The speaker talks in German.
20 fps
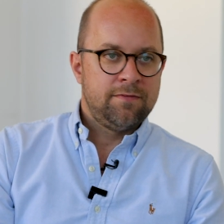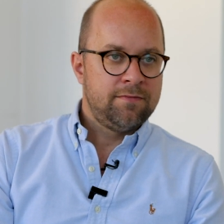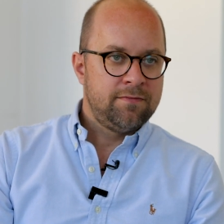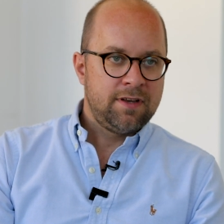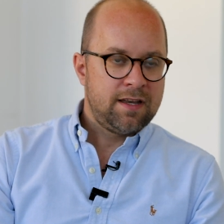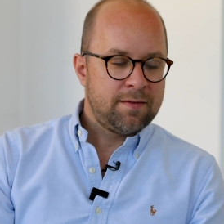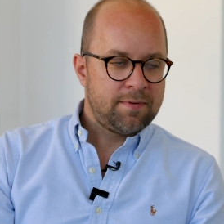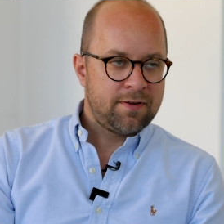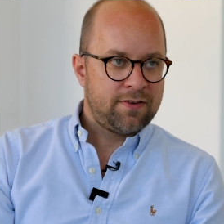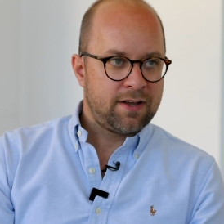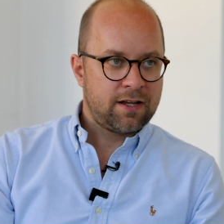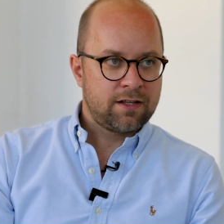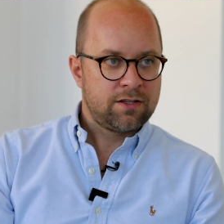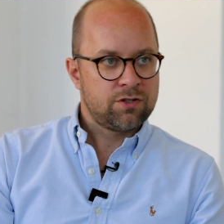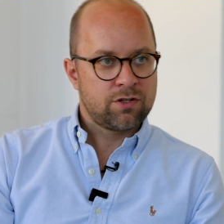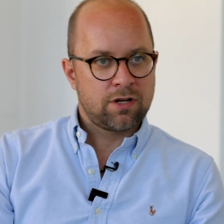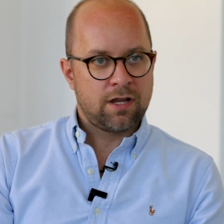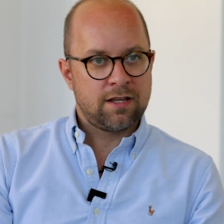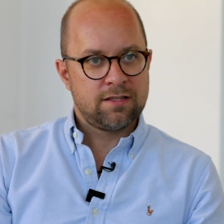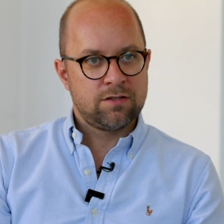wird aber
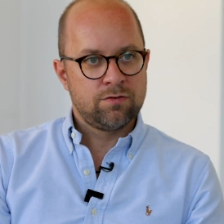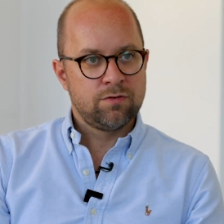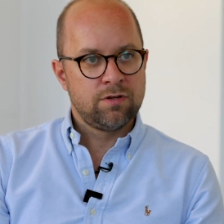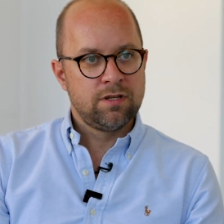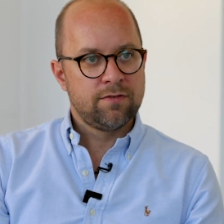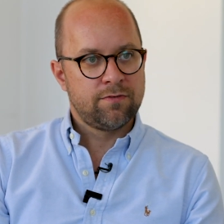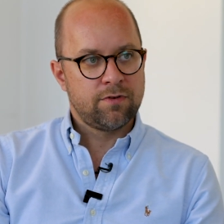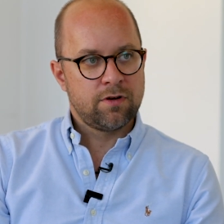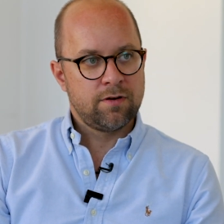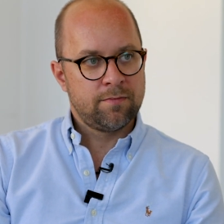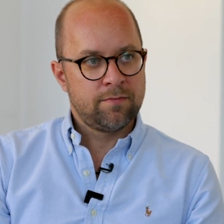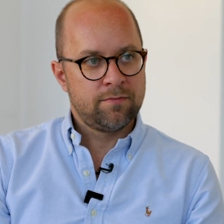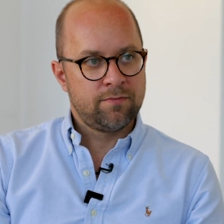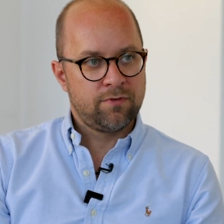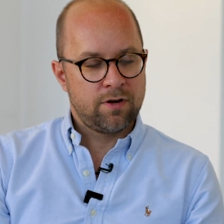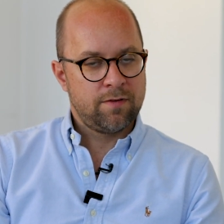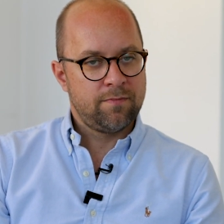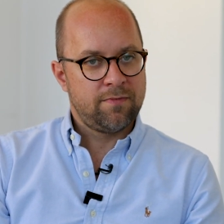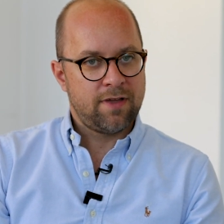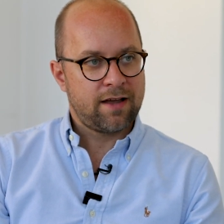faktisch kannst du hier von einem,
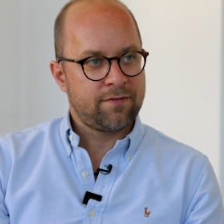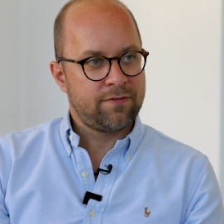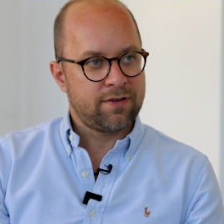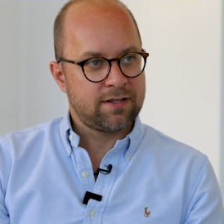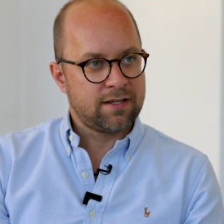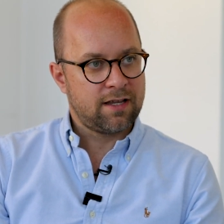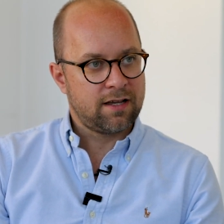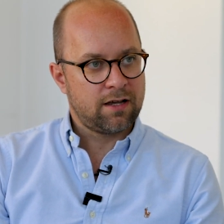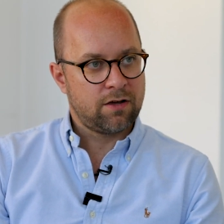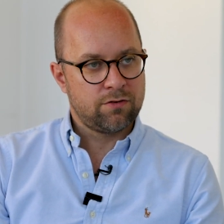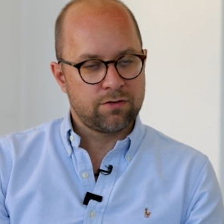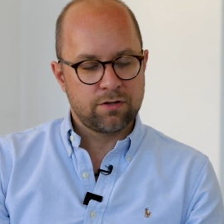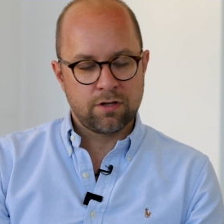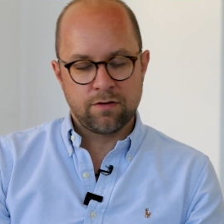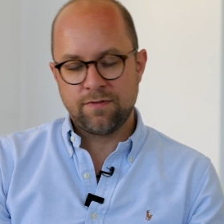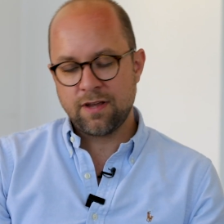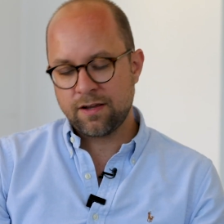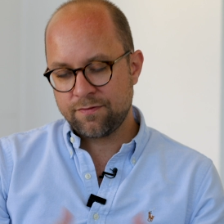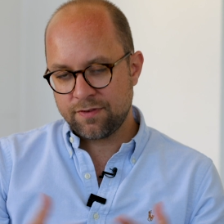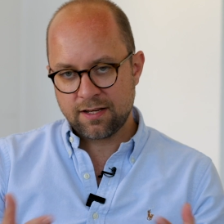von einem Werkvertrag
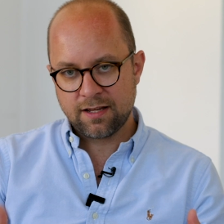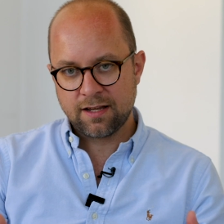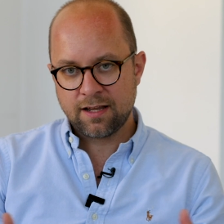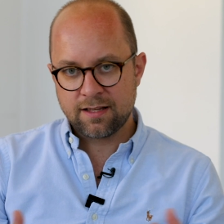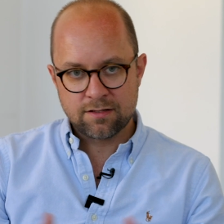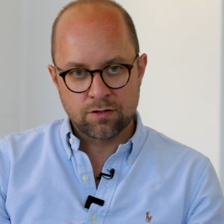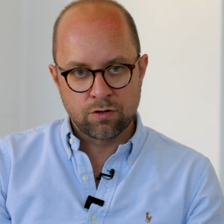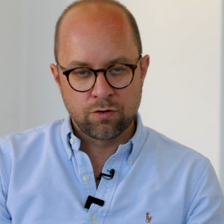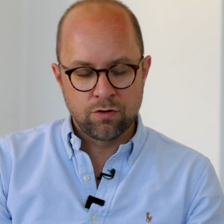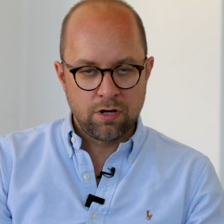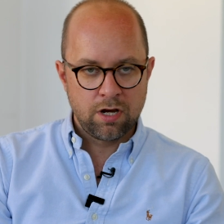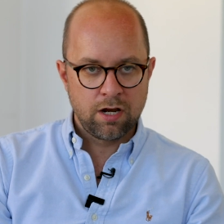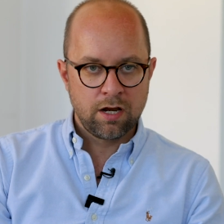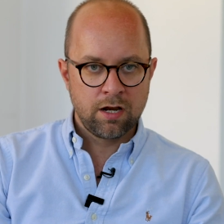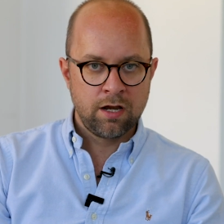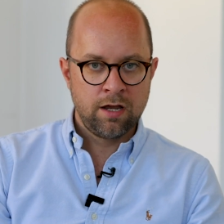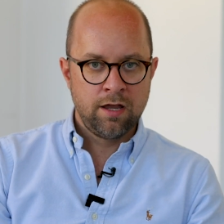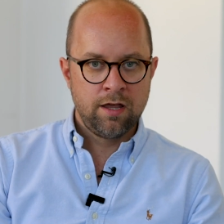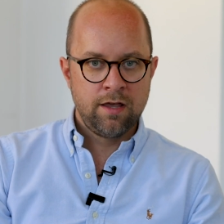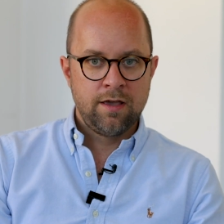ausgehen. Werkvertrag kannst du
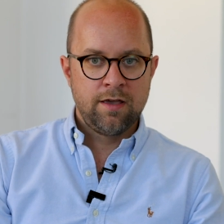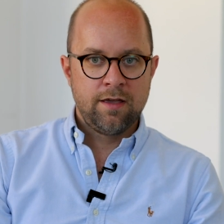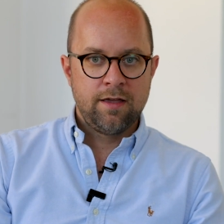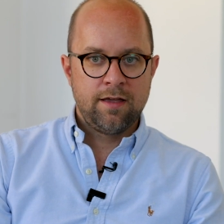kündigen